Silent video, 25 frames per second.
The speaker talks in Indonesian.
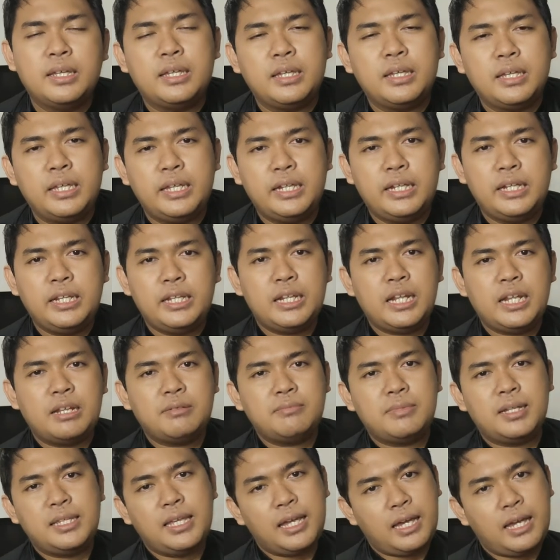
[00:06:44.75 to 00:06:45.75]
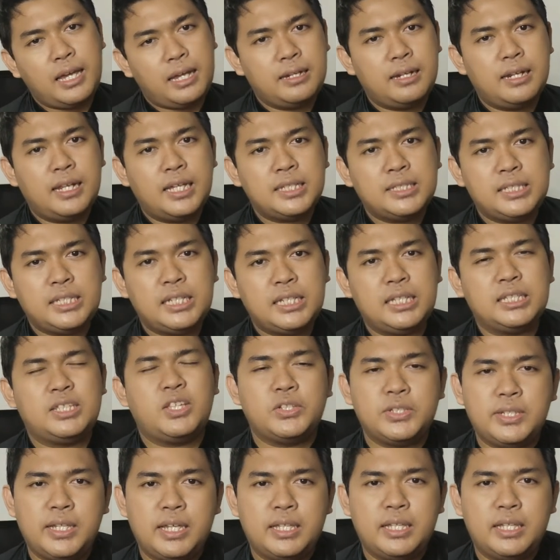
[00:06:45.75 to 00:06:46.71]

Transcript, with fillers: ini namanya adalah cikitos ya